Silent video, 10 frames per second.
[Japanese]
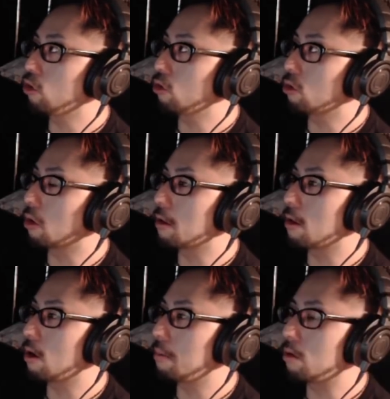を取らせ
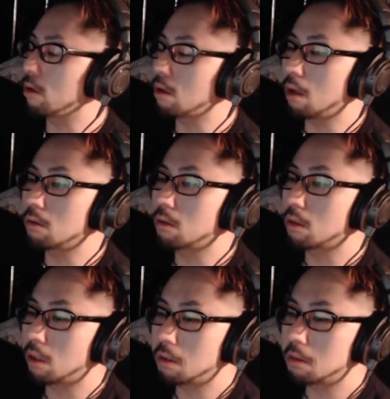るアプリってあるん
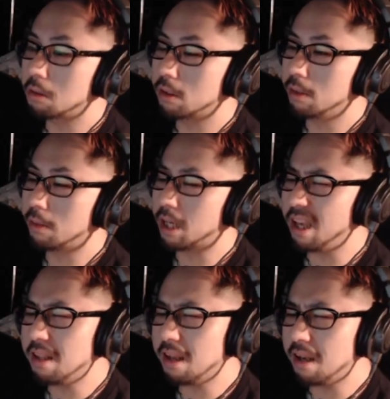だ。今携
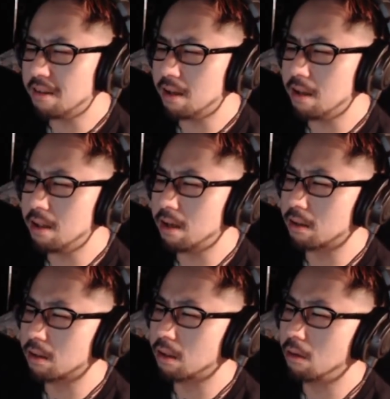帯が使えないか
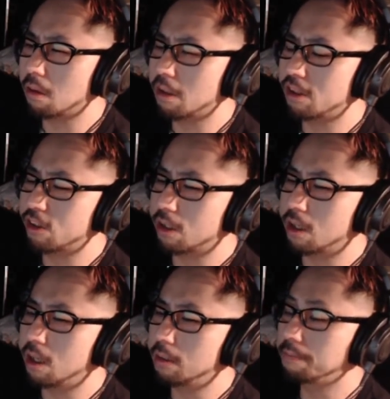な俺自身
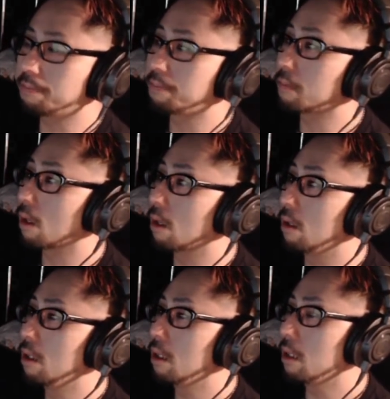が。
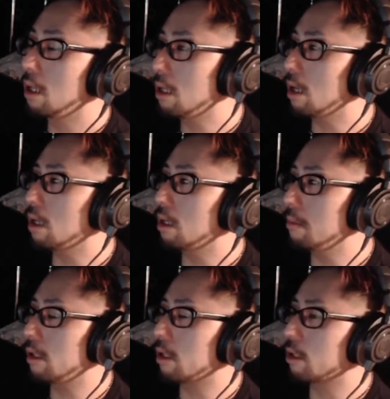携帯がダメ
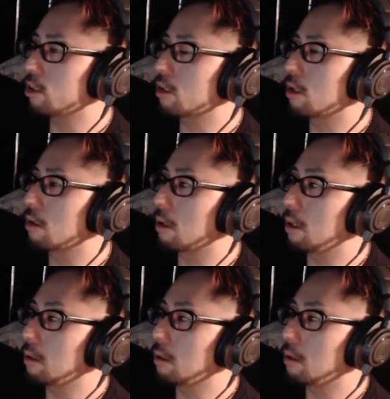になっちゃってるから